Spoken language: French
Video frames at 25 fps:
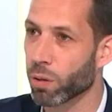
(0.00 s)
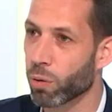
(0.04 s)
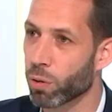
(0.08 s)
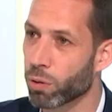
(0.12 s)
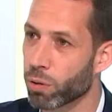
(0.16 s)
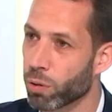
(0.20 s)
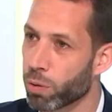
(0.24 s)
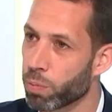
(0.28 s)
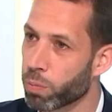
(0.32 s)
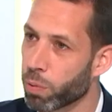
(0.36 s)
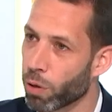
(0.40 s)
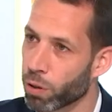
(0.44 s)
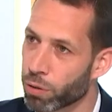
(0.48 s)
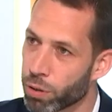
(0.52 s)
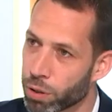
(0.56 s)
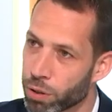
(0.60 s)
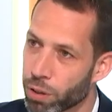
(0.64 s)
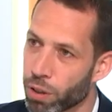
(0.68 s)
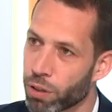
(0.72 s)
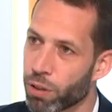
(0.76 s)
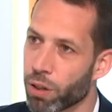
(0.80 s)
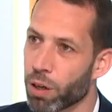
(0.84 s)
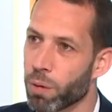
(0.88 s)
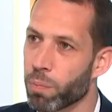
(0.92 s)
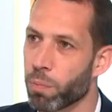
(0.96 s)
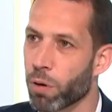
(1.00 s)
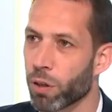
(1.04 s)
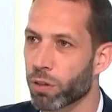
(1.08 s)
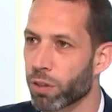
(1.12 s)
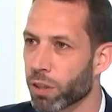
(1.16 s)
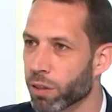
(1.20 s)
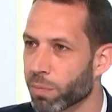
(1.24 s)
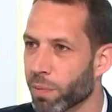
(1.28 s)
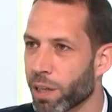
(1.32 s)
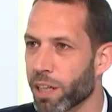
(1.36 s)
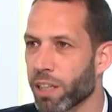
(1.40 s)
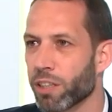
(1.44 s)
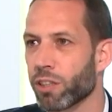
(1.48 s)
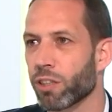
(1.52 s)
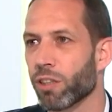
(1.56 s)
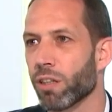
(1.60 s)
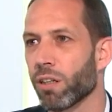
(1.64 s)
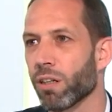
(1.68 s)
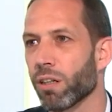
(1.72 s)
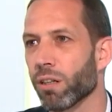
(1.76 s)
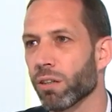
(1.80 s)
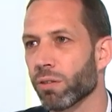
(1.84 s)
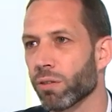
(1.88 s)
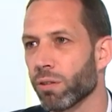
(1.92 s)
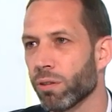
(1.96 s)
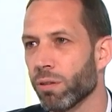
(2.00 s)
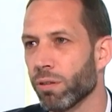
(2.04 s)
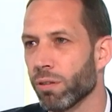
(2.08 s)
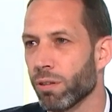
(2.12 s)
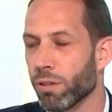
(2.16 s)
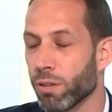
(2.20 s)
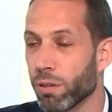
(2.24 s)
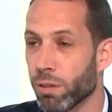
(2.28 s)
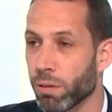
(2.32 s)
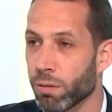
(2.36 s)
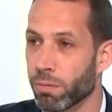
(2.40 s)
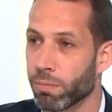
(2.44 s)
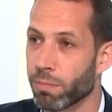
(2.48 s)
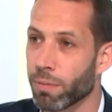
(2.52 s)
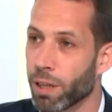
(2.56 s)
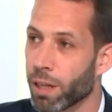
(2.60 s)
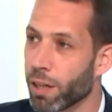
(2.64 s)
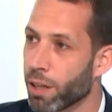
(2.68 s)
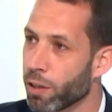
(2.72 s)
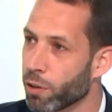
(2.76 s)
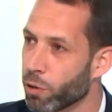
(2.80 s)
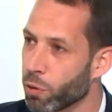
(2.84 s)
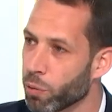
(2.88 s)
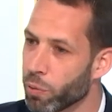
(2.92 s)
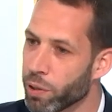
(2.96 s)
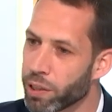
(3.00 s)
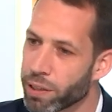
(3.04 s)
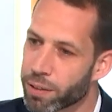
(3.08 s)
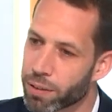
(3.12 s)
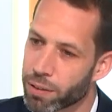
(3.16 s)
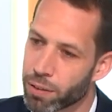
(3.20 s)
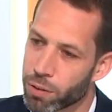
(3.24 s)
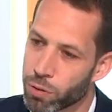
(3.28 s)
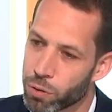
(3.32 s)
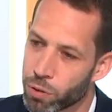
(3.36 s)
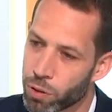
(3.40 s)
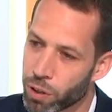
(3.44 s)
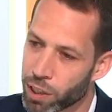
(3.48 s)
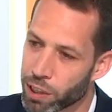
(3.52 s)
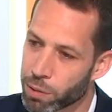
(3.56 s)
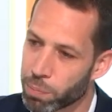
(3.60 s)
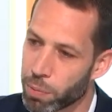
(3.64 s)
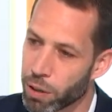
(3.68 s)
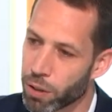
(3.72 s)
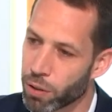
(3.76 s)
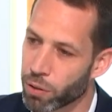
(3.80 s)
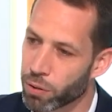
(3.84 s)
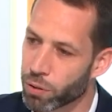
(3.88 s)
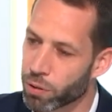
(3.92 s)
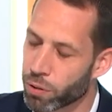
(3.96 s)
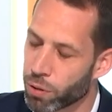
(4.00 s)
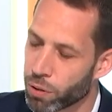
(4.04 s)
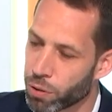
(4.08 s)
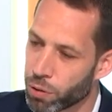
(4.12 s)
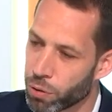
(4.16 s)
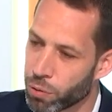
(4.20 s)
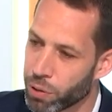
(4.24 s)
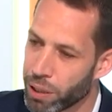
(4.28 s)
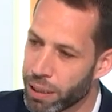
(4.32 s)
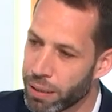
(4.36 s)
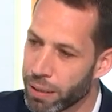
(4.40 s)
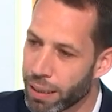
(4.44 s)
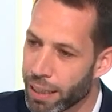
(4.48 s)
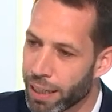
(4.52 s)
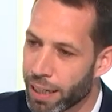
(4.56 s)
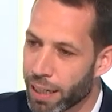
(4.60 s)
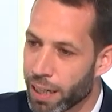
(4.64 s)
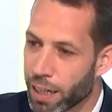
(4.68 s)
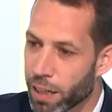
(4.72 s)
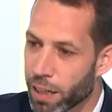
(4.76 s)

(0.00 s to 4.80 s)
des rôles de product owner, product manager, de UX, user experience, UI,